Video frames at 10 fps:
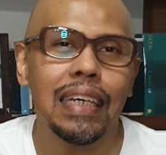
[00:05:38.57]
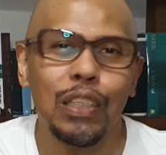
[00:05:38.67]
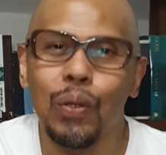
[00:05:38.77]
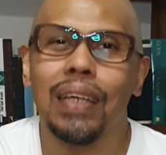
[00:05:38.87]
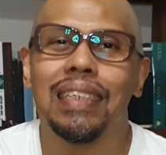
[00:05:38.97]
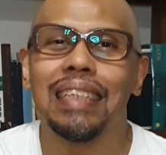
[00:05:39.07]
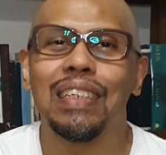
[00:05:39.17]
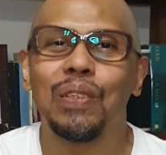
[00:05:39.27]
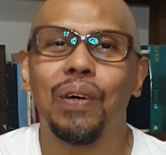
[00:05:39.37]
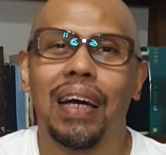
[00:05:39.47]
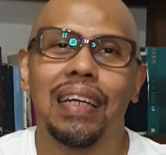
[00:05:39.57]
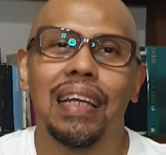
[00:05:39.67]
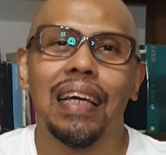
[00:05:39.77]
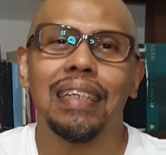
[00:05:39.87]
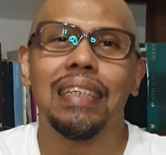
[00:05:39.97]
Itulah janji Tuhan
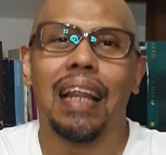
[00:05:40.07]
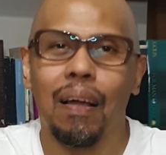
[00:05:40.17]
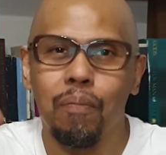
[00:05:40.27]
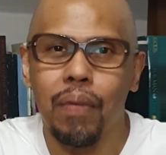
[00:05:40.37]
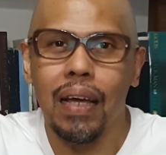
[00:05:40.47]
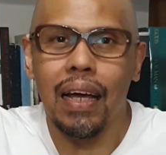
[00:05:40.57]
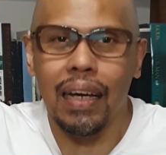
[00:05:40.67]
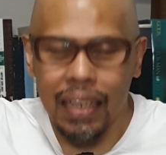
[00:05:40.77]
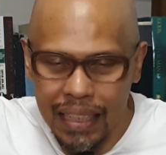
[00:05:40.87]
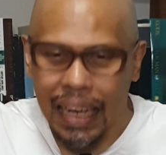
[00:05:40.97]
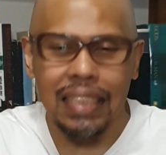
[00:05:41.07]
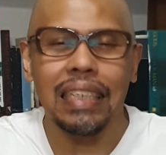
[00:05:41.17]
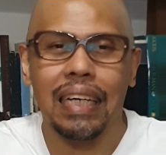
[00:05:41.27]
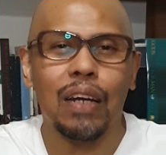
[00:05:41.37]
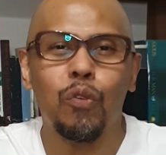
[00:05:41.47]
di dalam uh,
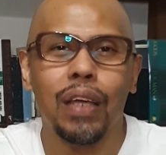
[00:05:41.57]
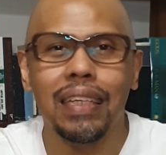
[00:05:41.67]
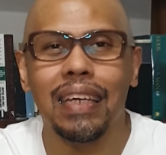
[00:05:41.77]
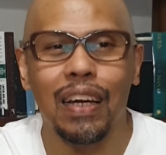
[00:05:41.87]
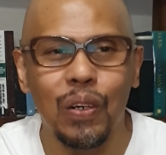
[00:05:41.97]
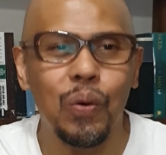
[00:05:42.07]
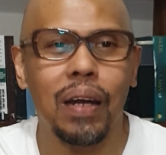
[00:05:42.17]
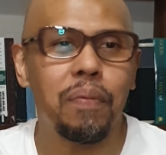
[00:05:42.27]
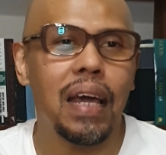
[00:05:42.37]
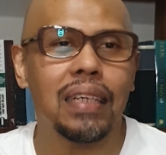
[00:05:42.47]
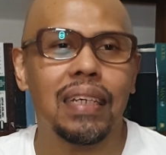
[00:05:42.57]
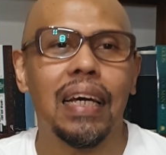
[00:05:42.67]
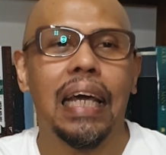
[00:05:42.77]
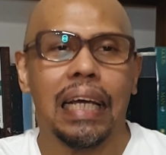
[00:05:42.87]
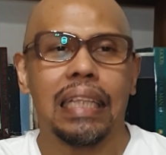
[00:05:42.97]
kasih karunia-Nya yang luar
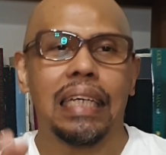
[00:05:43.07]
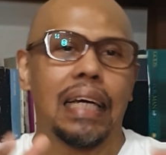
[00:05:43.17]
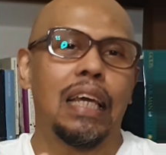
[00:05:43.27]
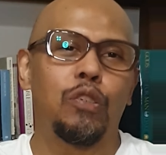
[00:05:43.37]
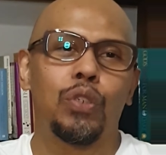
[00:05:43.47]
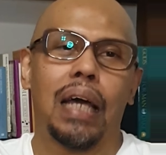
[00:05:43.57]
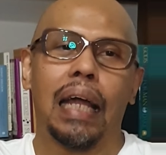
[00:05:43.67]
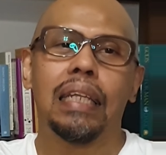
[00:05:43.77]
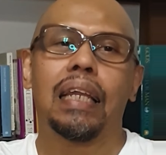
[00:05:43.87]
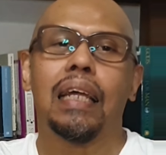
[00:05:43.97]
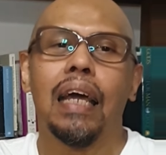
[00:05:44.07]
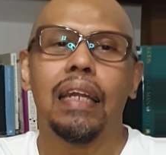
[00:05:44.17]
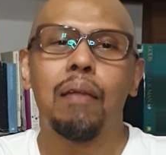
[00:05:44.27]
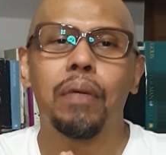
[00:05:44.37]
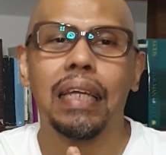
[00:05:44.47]
biasa. Ketika Yesus hadir
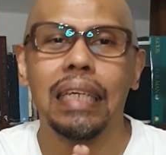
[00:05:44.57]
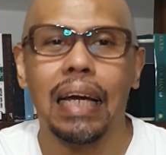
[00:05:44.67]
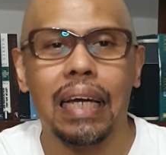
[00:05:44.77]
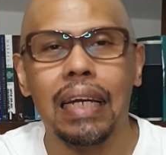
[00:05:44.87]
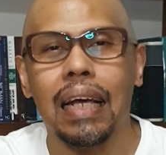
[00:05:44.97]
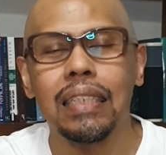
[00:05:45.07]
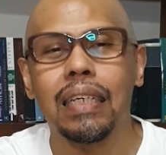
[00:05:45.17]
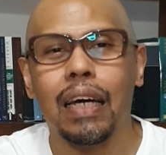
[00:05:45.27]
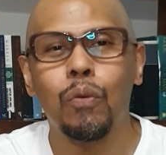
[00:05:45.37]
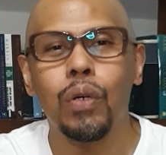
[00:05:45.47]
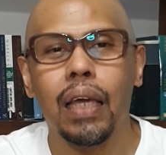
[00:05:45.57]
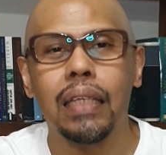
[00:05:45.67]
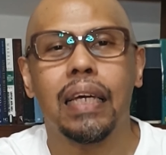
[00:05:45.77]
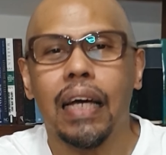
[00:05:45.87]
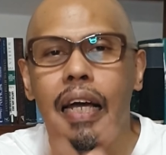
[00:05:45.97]
dan menyediakan kasih
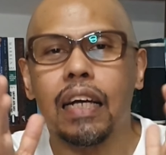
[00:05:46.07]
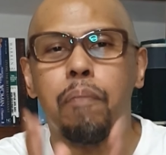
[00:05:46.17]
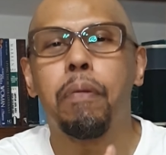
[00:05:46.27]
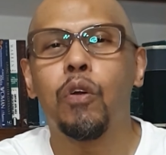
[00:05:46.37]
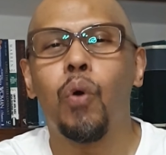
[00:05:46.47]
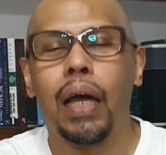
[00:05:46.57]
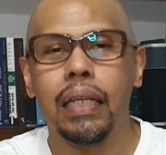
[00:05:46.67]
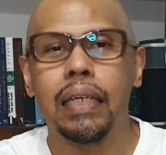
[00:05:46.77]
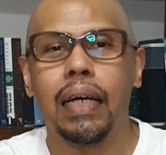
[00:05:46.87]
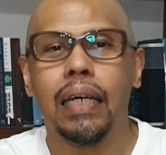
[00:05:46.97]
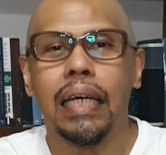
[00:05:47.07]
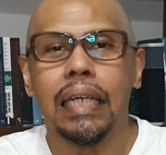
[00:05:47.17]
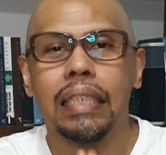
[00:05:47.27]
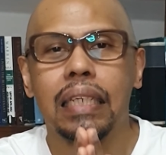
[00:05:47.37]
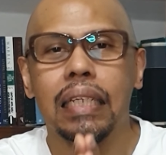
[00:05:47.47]
karunia-Nya, kepenuhannya
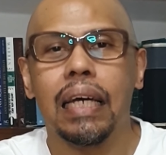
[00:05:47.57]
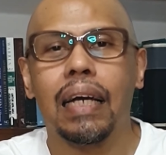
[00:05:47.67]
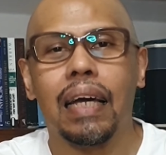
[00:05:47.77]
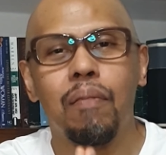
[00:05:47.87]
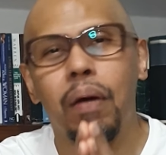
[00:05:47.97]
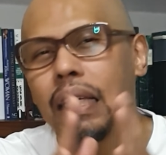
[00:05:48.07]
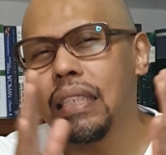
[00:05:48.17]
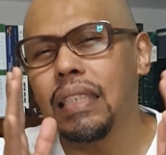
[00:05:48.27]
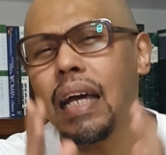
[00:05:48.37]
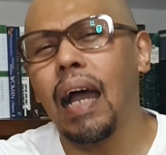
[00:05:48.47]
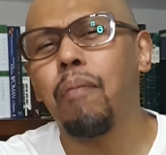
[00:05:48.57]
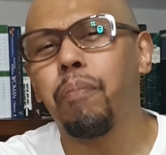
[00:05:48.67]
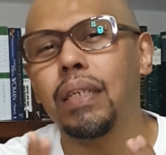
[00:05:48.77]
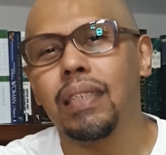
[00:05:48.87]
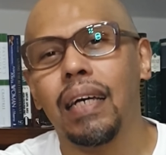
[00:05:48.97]
disediakan bagi
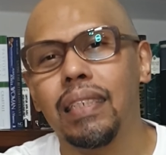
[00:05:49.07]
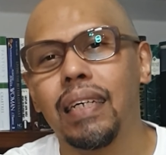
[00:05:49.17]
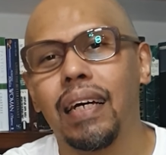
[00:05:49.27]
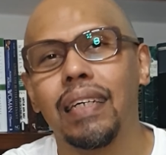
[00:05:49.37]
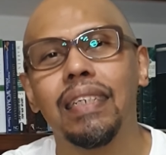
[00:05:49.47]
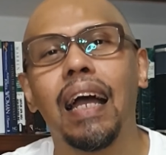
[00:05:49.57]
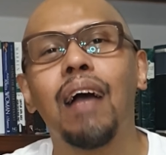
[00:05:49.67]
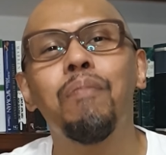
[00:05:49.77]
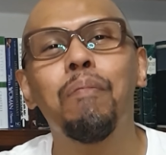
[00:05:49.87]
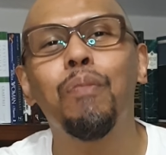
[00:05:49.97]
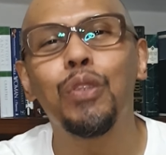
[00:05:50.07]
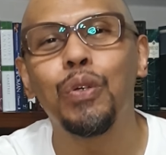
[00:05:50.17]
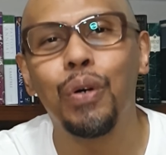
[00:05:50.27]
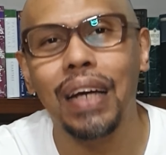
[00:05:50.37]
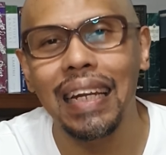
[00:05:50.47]
siapa saja yang
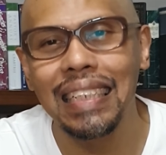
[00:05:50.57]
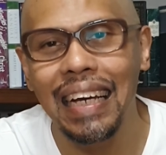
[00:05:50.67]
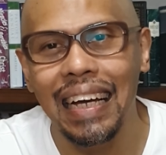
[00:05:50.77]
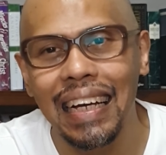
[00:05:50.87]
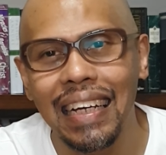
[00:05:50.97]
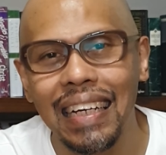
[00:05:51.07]
membutuhkannya.